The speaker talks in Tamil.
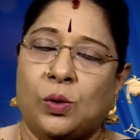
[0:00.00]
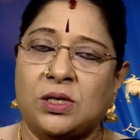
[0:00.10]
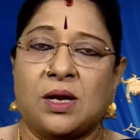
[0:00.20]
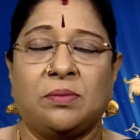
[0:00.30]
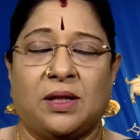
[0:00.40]

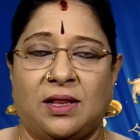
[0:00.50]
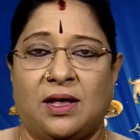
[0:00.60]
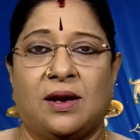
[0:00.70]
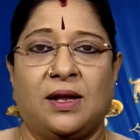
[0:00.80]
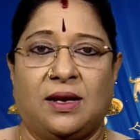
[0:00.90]
ஒன்றாம்
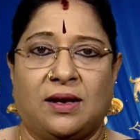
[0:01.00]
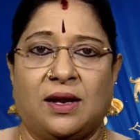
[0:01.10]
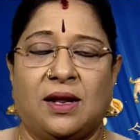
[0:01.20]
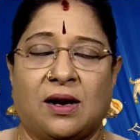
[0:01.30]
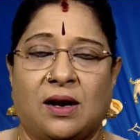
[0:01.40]
தேதியான
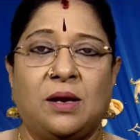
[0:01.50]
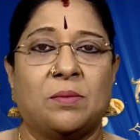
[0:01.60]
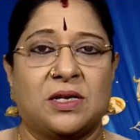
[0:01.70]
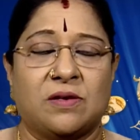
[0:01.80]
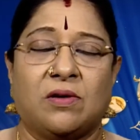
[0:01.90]
இன்றைய
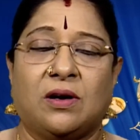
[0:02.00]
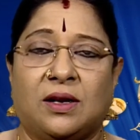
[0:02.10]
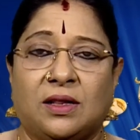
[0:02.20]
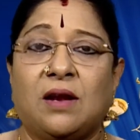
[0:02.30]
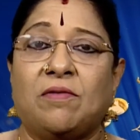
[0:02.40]
நாளில்
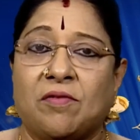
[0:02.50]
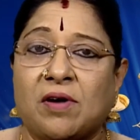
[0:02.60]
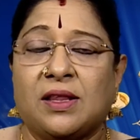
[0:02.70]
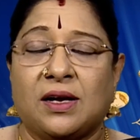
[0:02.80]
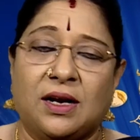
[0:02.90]
மற்றவர்களிடத்தில்
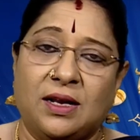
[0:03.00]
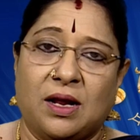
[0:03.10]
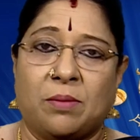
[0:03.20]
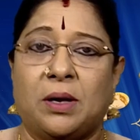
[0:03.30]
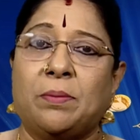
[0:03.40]

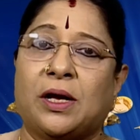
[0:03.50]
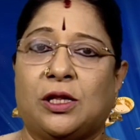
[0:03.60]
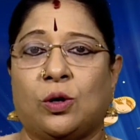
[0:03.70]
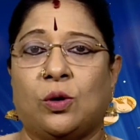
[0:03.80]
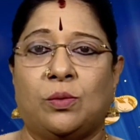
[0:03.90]
விவாதங்களில் செய்யாமல்
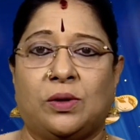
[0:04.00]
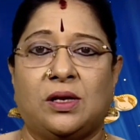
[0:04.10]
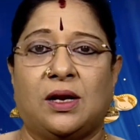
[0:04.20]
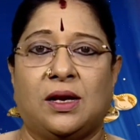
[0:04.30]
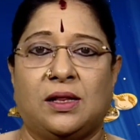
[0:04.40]
பார்த்து
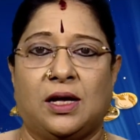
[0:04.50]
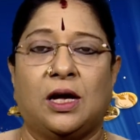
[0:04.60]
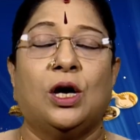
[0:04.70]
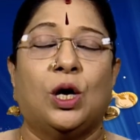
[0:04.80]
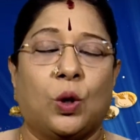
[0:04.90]
கொள்வது நல்லது
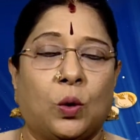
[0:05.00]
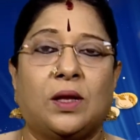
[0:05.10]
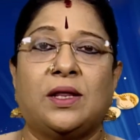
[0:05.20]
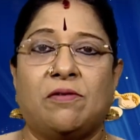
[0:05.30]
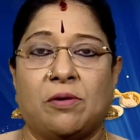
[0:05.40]

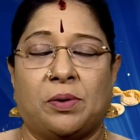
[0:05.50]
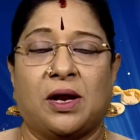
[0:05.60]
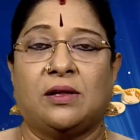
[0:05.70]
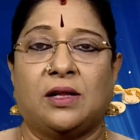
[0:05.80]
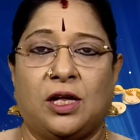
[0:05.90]
குலதெய்வ
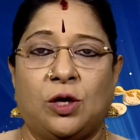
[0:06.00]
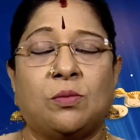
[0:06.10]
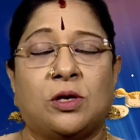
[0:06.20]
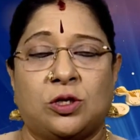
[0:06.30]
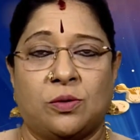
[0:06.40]

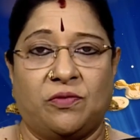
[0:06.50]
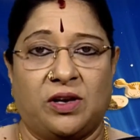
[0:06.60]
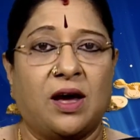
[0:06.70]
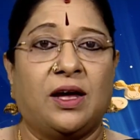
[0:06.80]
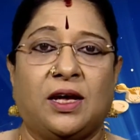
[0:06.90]
பிரார்த்தனையும் மற்றும்
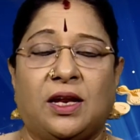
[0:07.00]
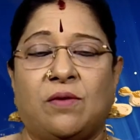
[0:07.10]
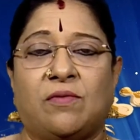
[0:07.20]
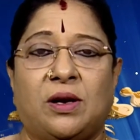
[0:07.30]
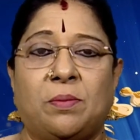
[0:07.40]

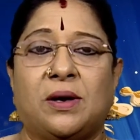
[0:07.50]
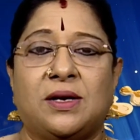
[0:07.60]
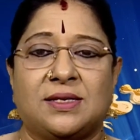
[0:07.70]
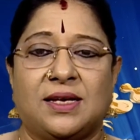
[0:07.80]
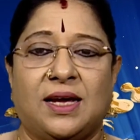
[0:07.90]
விநாயகரையும்
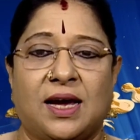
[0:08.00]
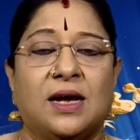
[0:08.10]
வழிபாடு செய்ய